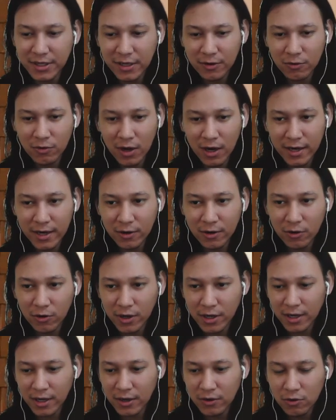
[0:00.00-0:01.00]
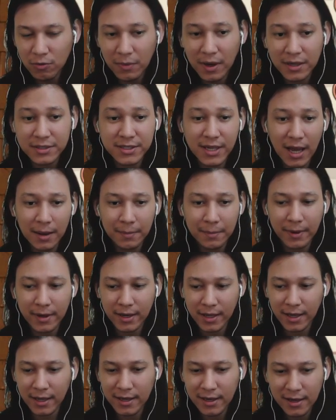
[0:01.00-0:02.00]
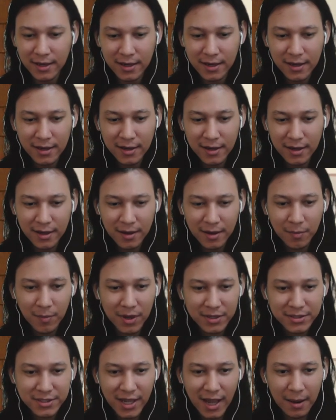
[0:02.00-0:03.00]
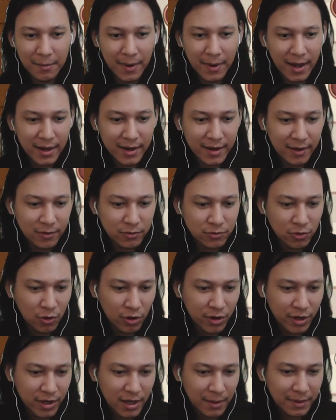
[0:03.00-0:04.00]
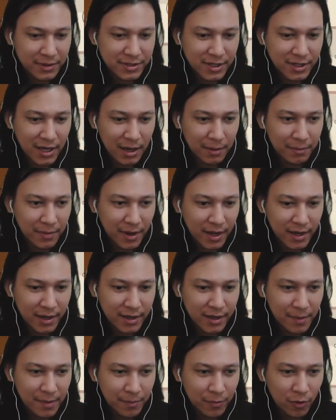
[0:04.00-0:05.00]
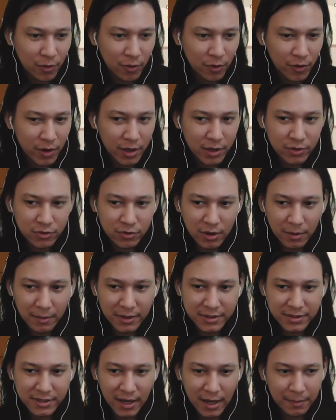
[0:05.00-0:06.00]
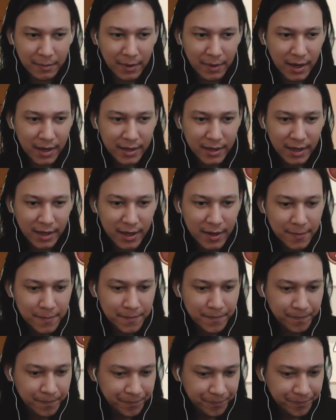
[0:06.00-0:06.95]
di sini gue lihat korida dulu masih aman ya. Masih aman ya untuk korida masih aman ya, poin juga masih aman ya.